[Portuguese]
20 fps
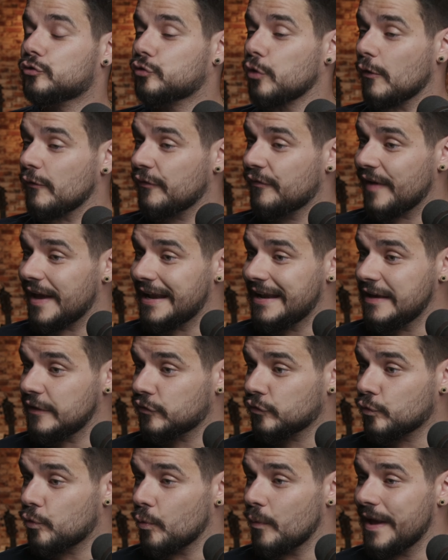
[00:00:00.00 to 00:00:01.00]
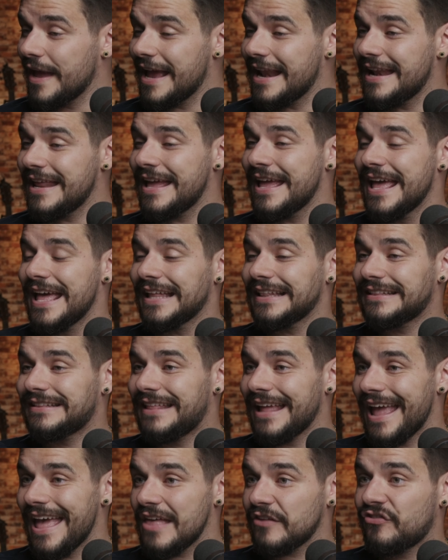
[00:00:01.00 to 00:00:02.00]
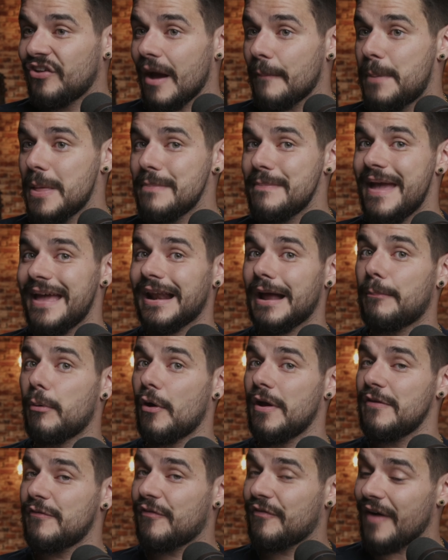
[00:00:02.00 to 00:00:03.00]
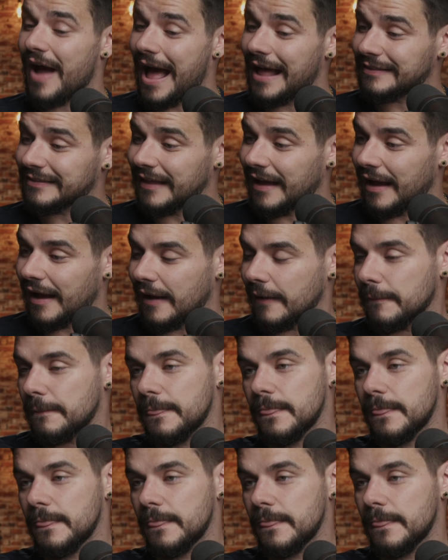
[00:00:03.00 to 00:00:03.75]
Tô feliz com ele desde a primeira borrifada.